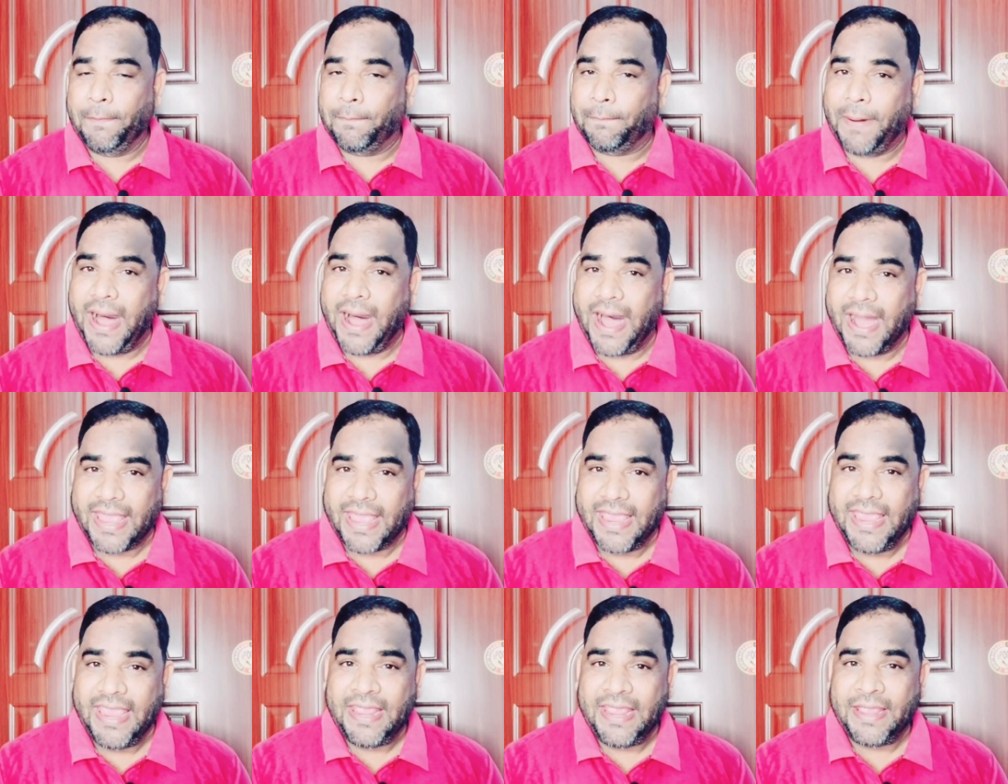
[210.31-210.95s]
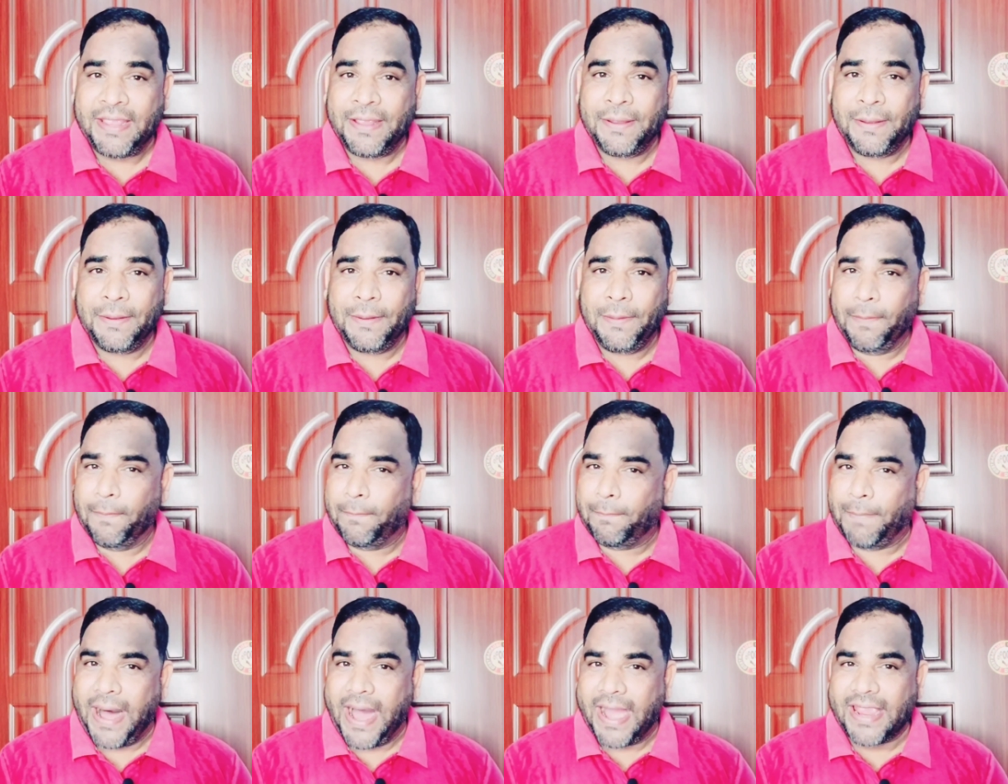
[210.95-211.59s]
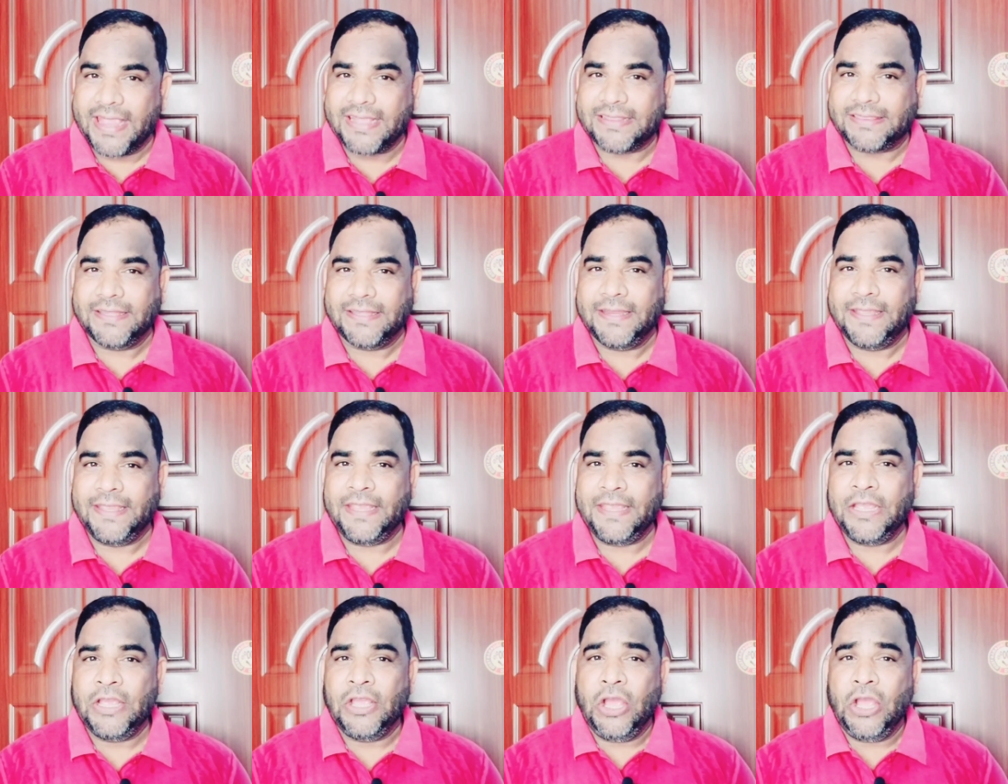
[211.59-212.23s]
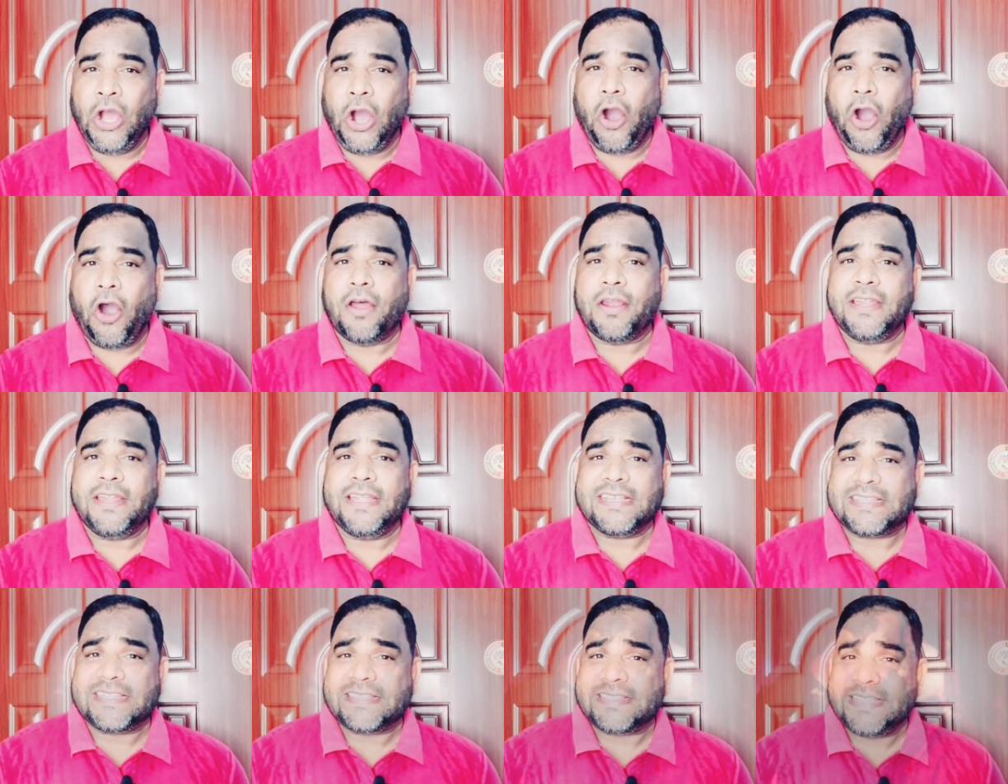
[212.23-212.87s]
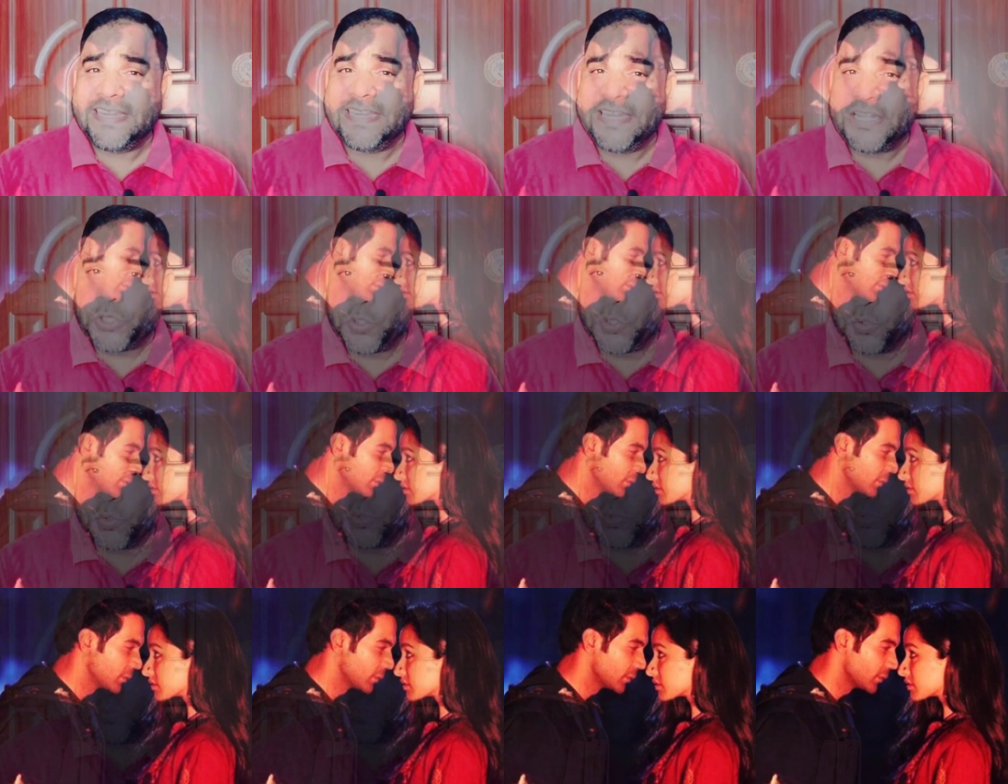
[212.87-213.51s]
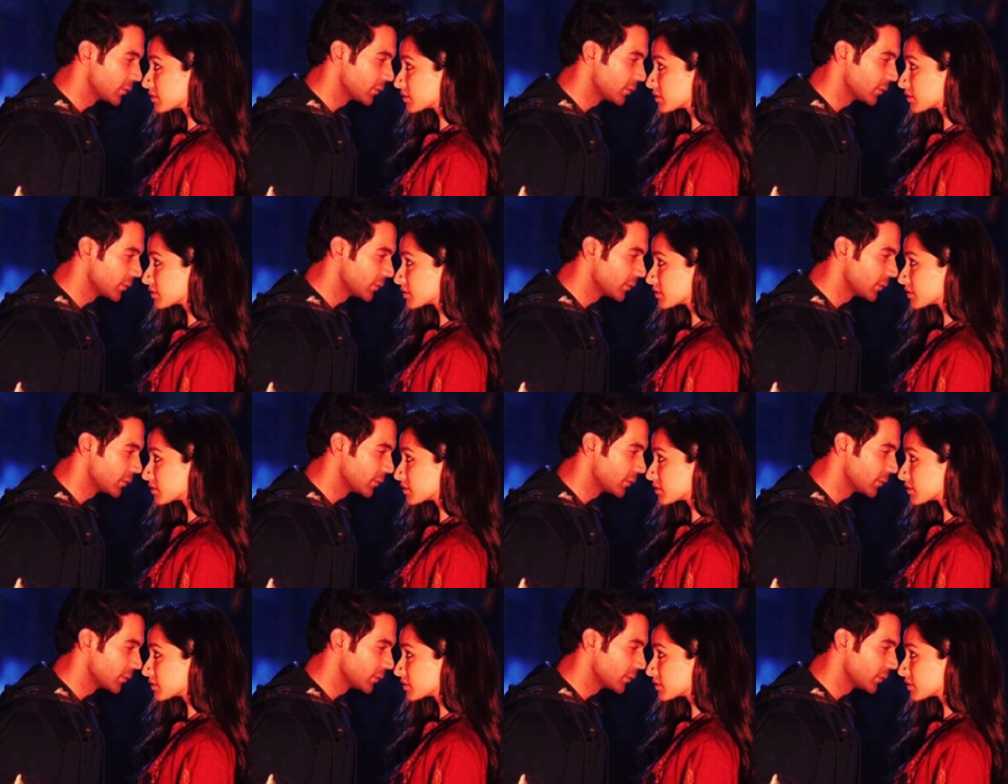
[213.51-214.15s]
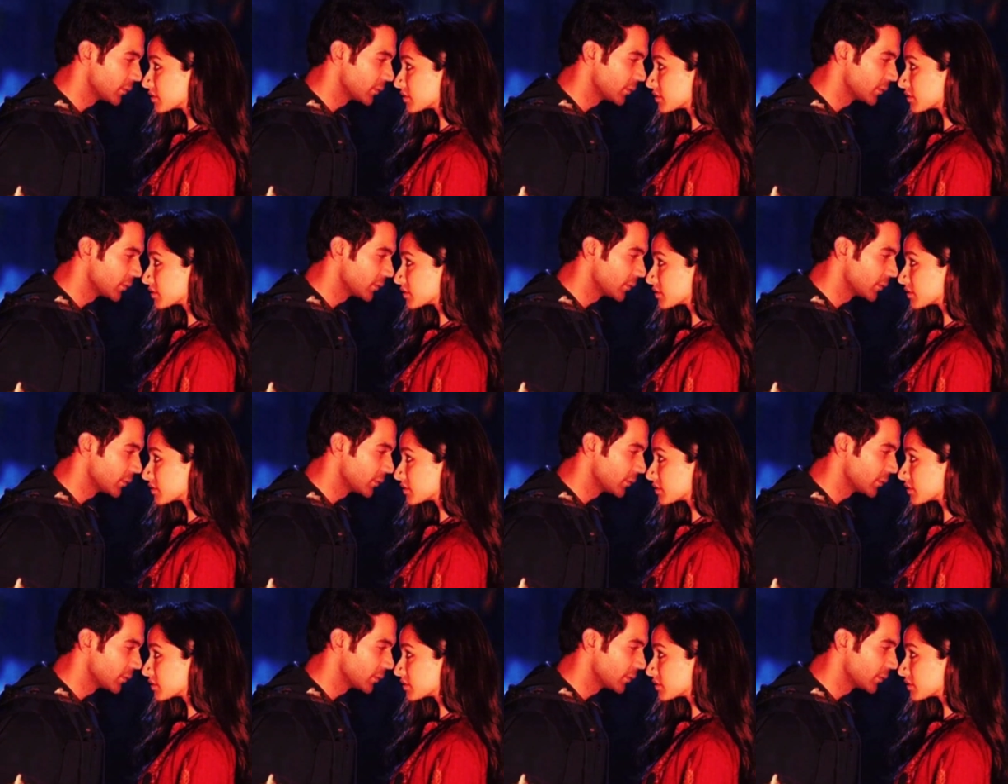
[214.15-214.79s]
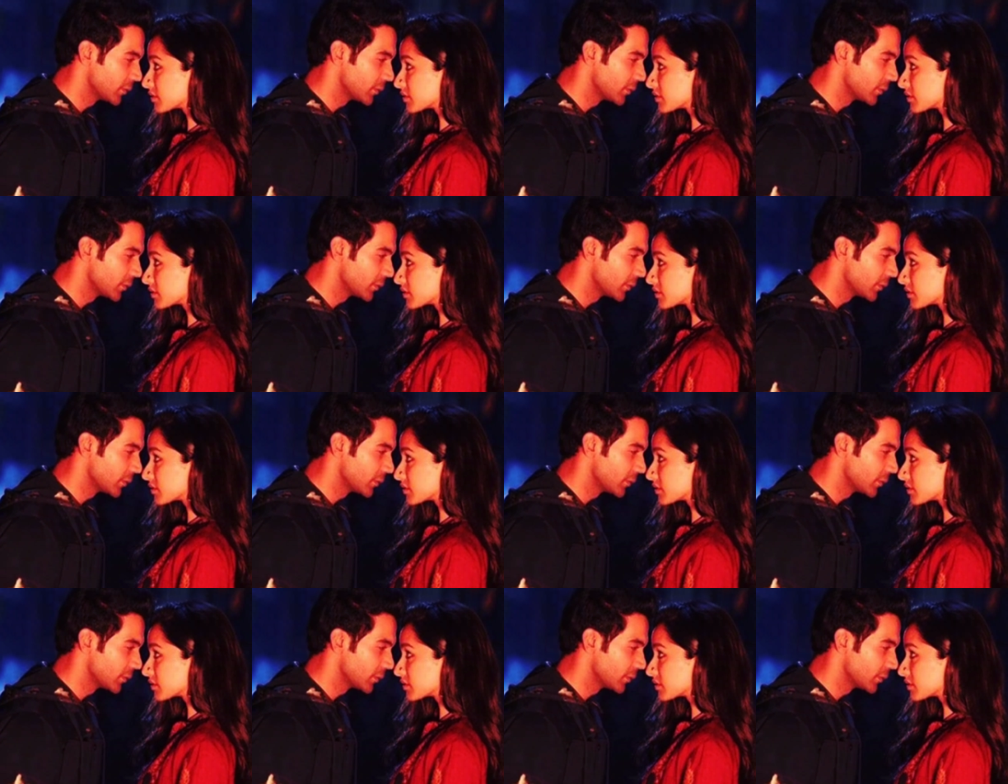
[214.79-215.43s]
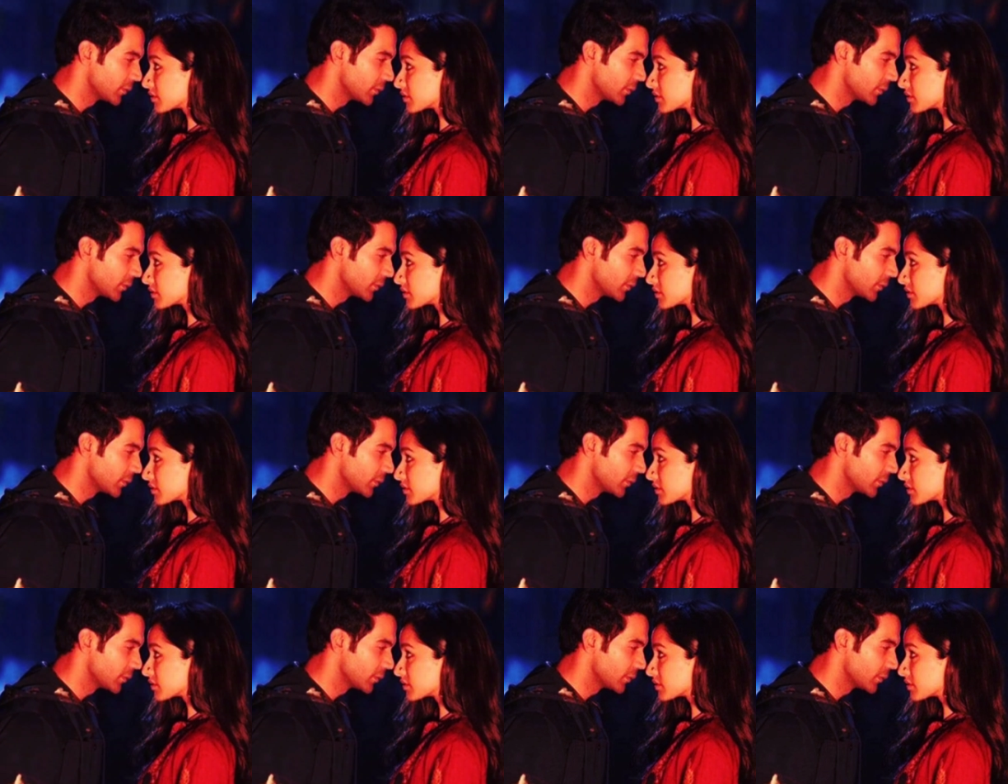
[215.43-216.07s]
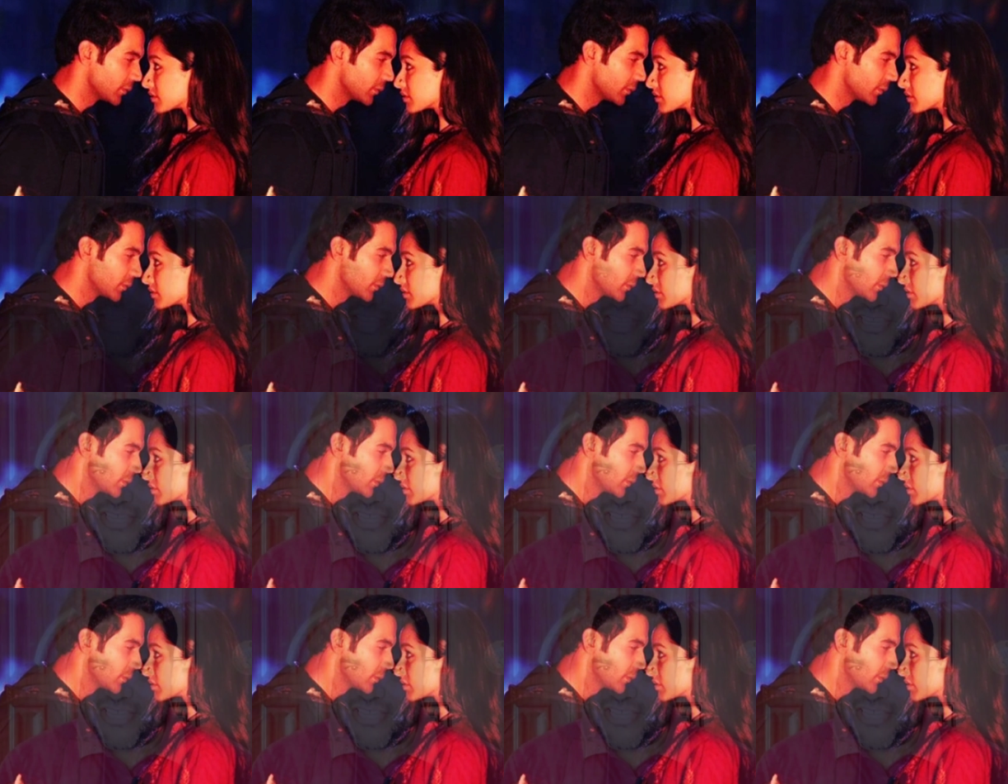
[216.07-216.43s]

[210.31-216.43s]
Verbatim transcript: बागी बागी थ्री और स्त्री टू श्रद्धा की सफल फिल्में जानी